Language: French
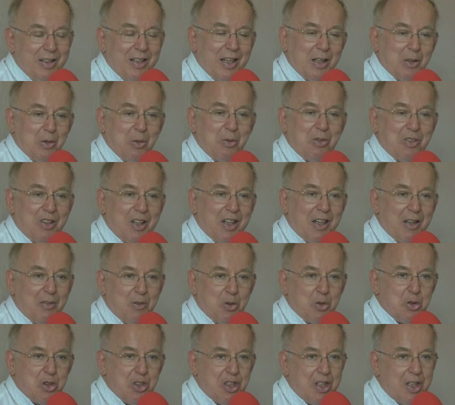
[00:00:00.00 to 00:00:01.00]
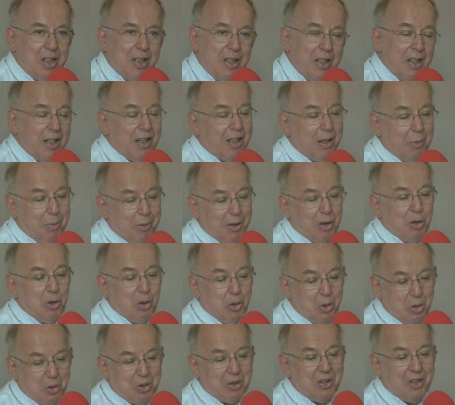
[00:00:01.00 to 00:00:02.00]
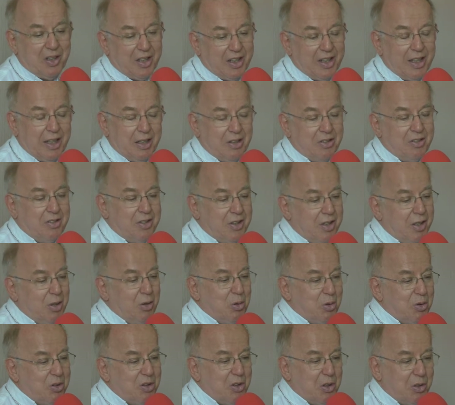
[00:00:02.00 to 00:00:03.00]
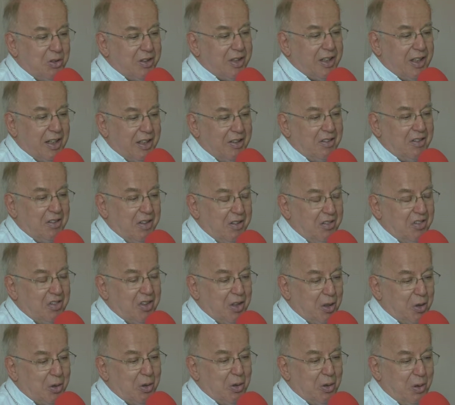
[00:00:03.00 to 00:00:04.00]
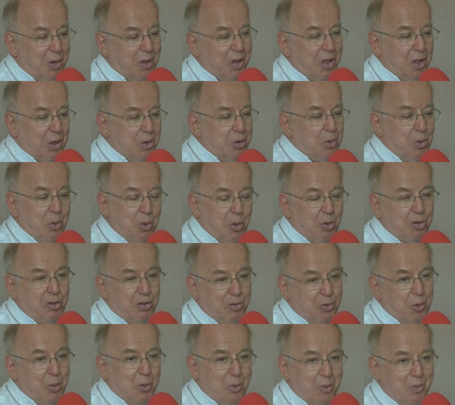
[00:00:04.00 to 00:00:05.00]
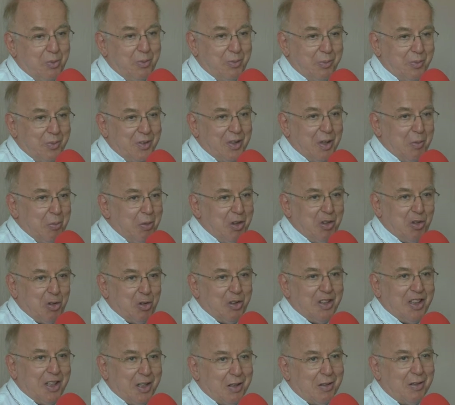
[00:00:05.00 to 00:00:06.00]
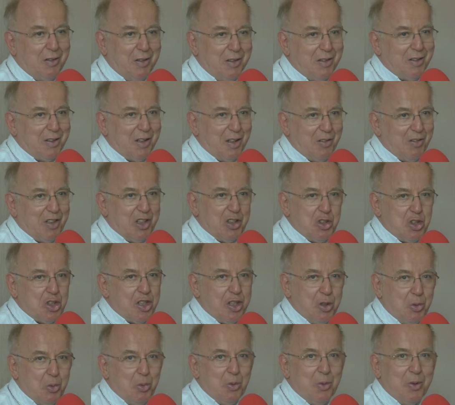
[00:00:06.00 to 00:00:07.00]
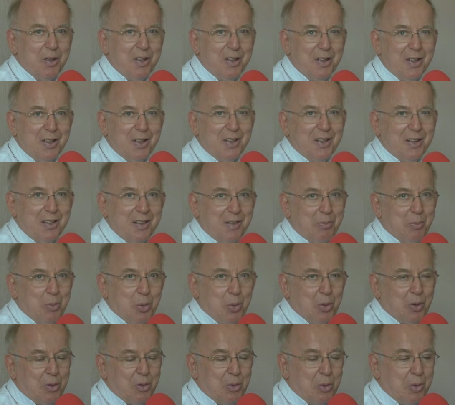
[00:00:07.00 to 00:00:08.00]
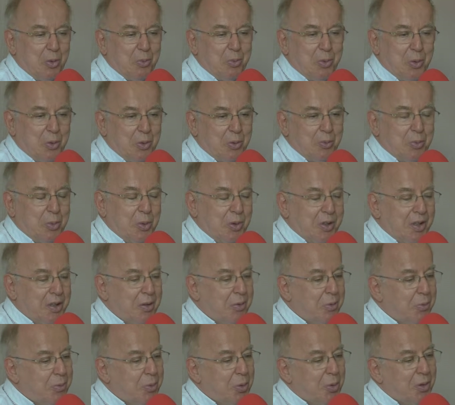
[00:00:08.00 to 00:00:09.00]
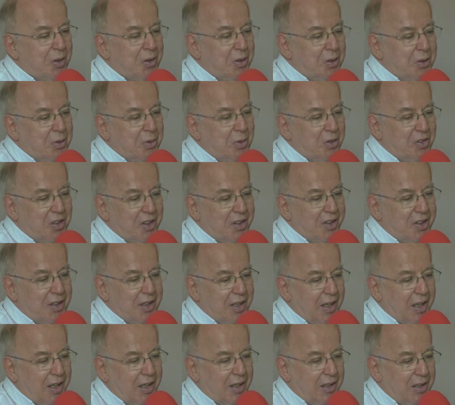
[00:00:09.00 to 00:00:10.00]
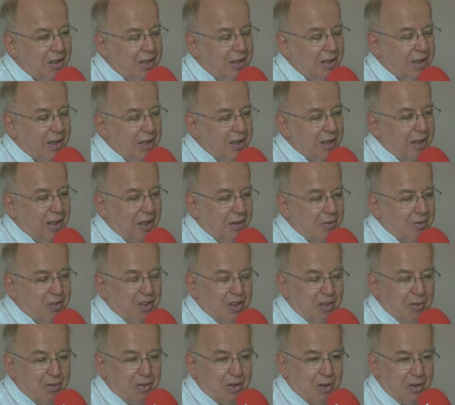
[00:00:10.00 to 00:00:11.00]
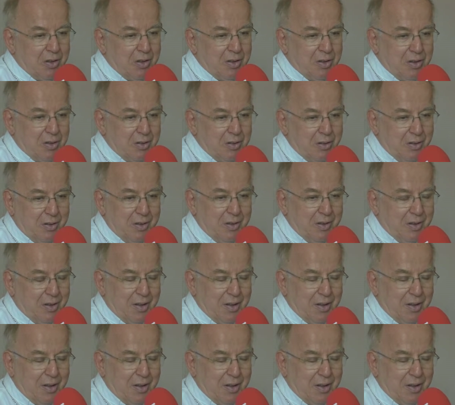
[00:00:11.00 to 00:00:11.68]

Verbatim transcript: d'annoncer l'Évangile. Et puis alors l'autre réalité, l'autre grande réalité, c'est que nous recevons des missionnaires qui viennent chez nous hein, pour, nous, pour, pour, euh, nous aider à, vivre